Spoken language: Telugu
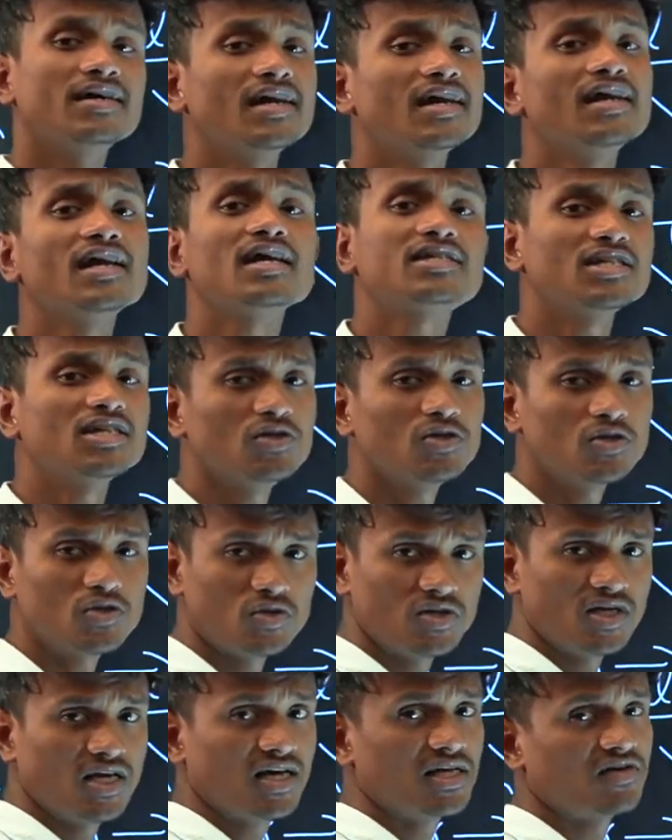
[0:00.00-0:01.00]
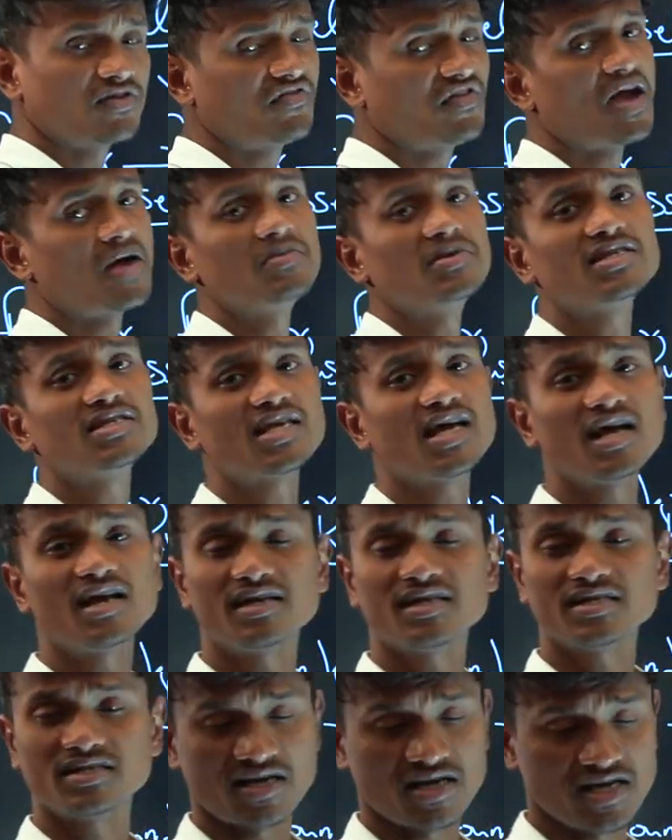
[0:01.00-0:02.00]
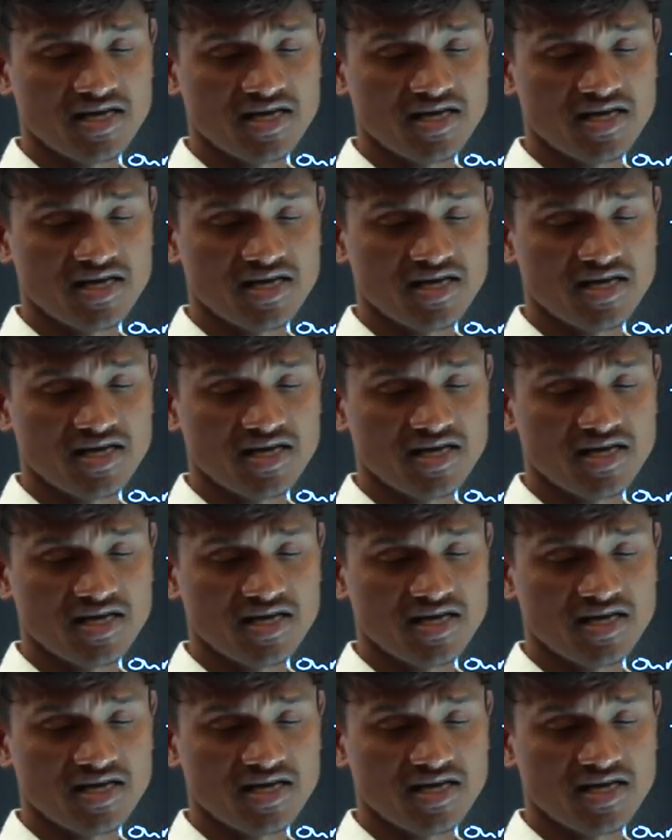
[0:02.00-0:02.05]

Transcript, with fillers: రెండు లక్షలు వస్తున్నాయి కదా ఫ్యామిలీ శాలరీస్